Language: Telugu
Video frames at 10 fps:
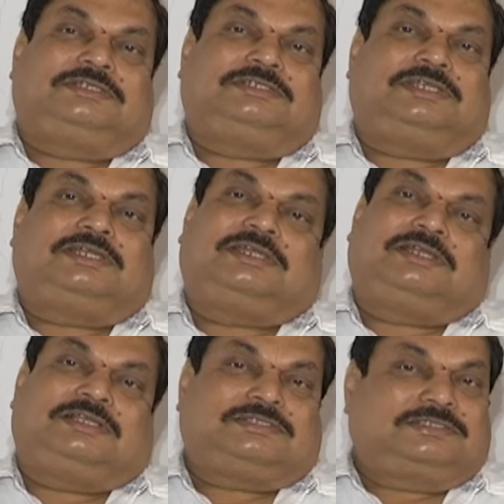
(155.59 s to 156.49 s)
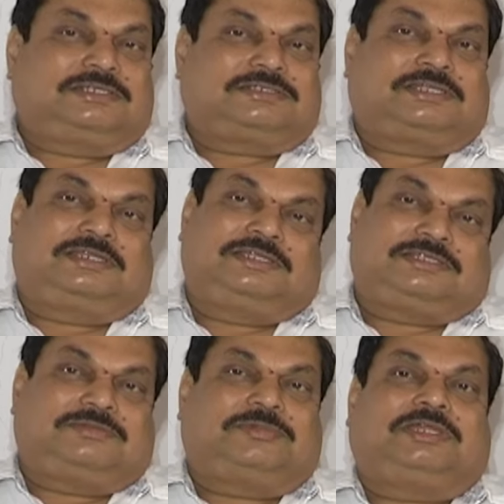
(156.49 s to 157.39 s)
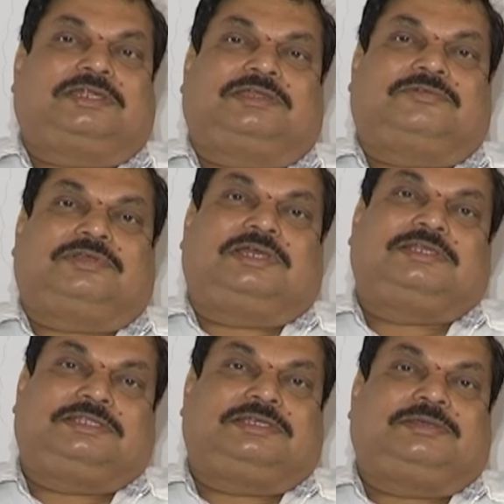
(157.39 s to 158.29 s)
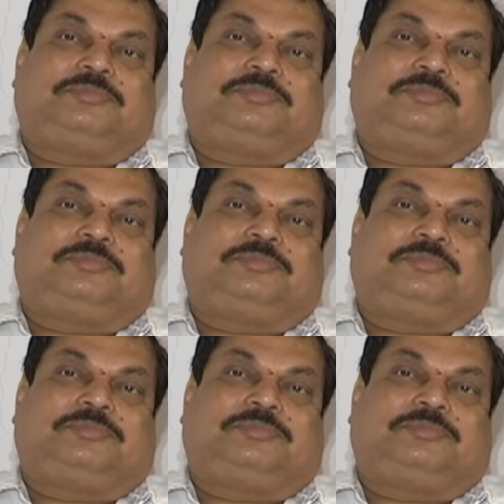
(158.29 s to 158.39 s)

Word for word: జయ డైరెక్షన్ చేసిన అన్ని సినిమాల కంటే కూడా ఇది